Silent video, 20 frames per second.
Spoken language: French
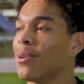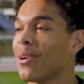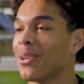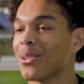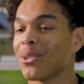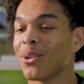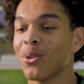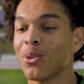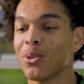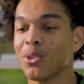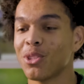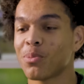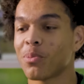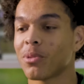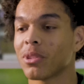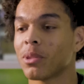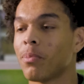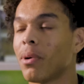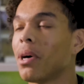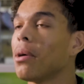en tant que coach, je
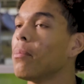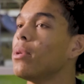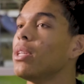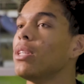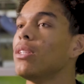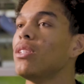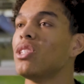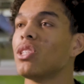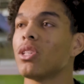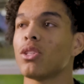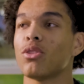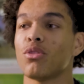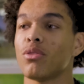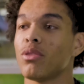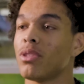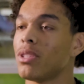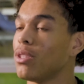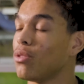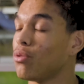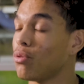pense pas, mais déjà,
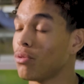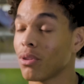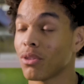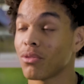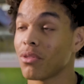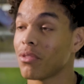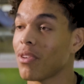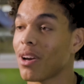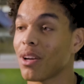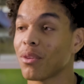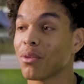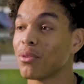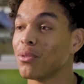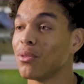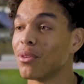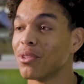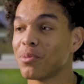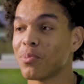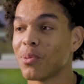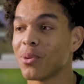c'est sûr que je vais faire un truc
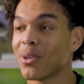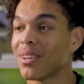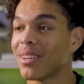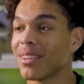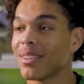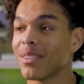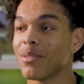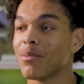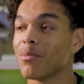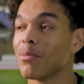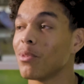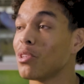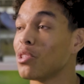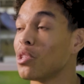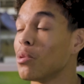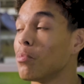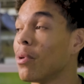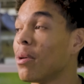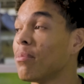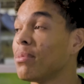dans le sport.
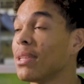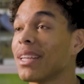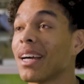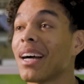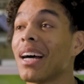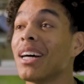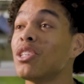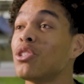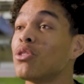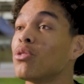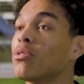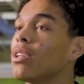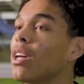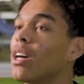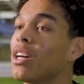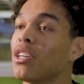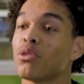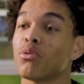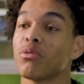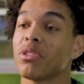Je sais pas, peut-être agent. Il y
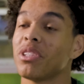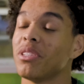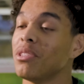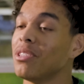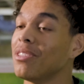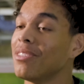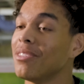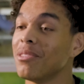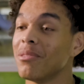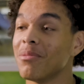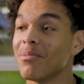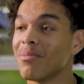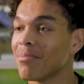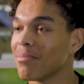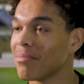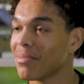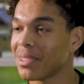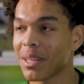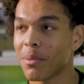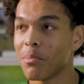a agent qui,
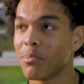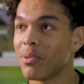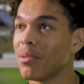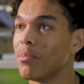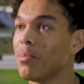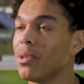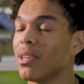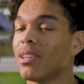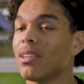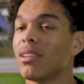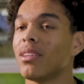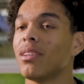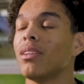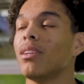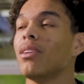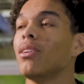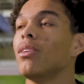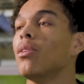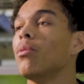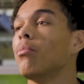ça me plaît bien,
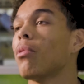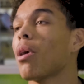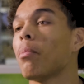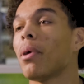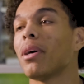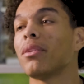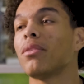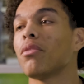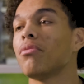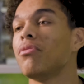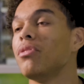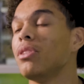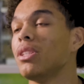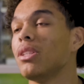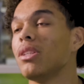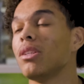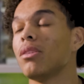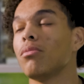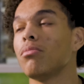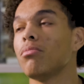préparateur
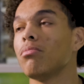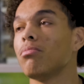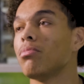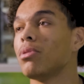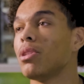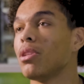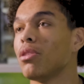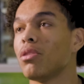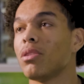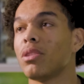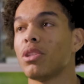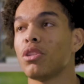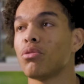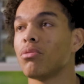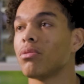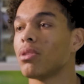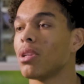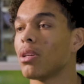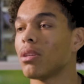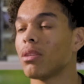physique, ces,
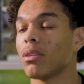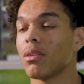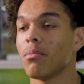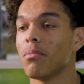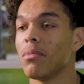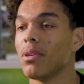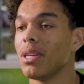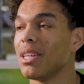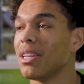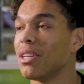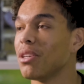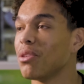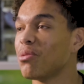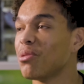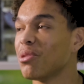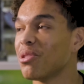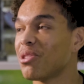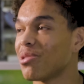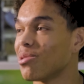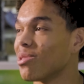choses-là. Mais
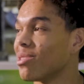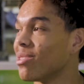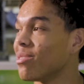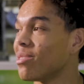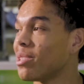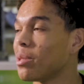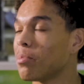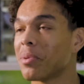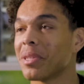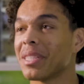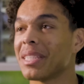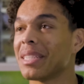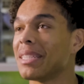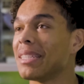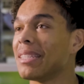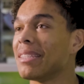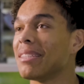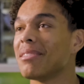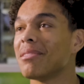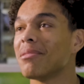coach, euh, je sais pas,
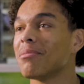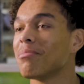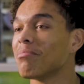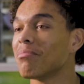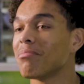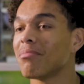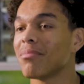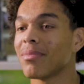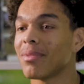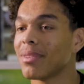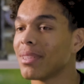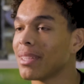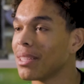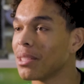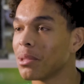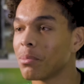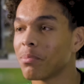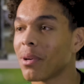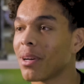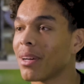j'ai,
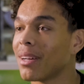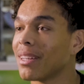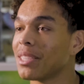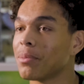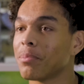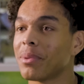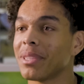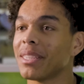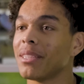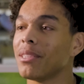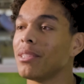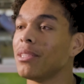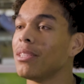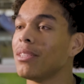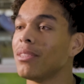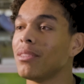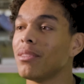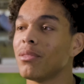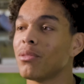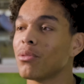c'est pas, c'est
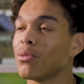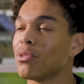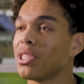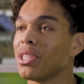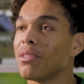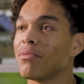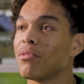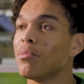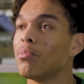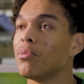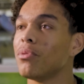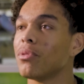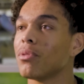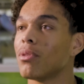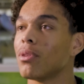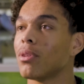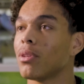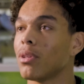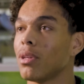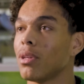ce, que je kiffe le plus, quoi.